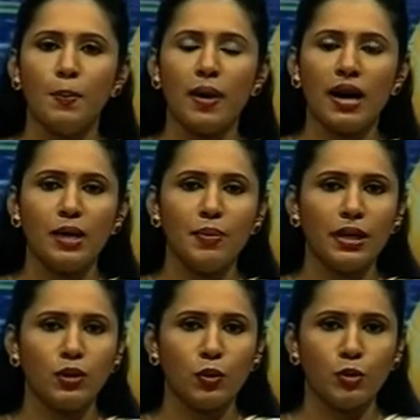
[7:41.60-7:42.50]

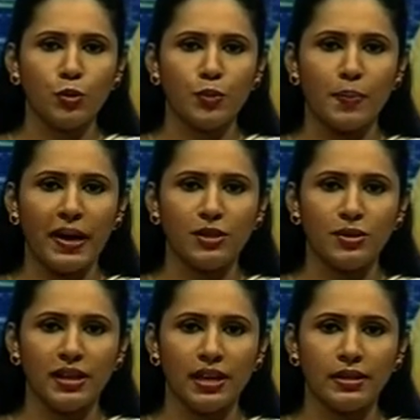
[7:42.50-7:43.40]
மாலபே தொழில்நுட்ப
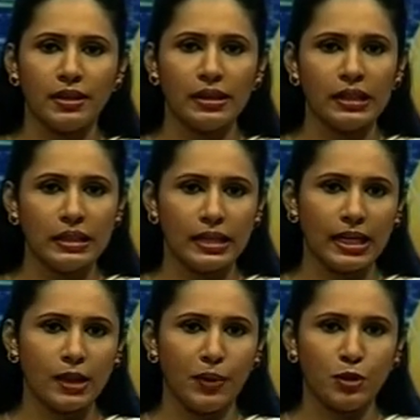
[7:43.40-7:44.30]
பயிற்சி நிலையத்திற்கு
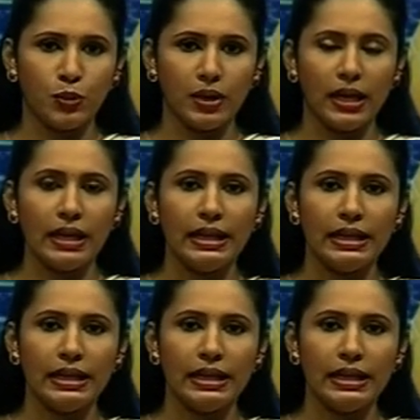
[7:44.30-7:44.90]
கிடைக்கப்பெற்றுள்ள